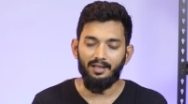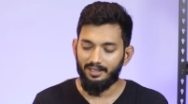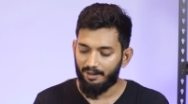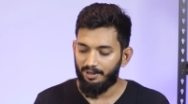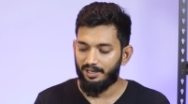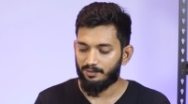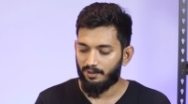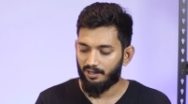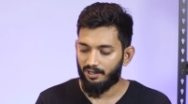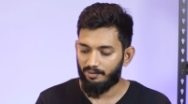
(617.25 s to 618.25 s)
அதுக்கு எப்படி டெஸ்ட்
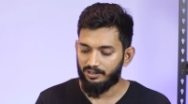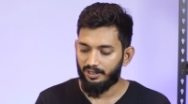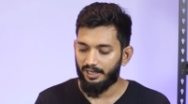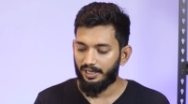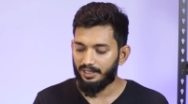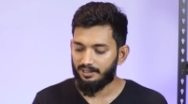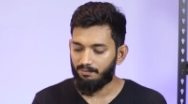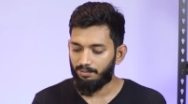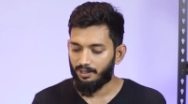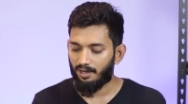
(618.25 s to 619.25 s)
பண்ணுறது அப்படின்னு சொல்லி கேட்டிங்கன்னா
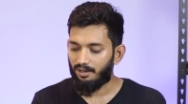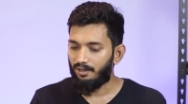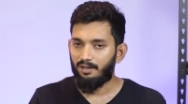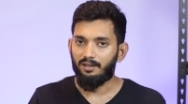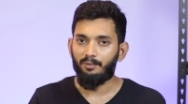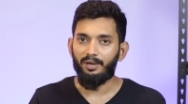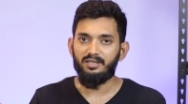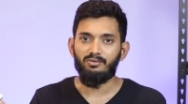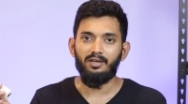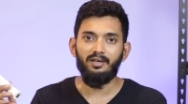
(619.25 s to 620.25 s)
சிம்பிள் தான் இந்த
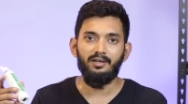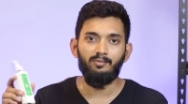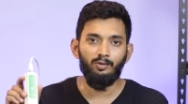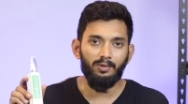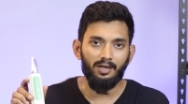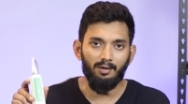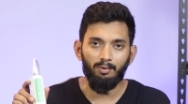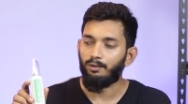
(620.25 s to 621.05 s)
மாதிரி ஸ்வங்கின்னு ரிமூவ் பண்ணிட்டா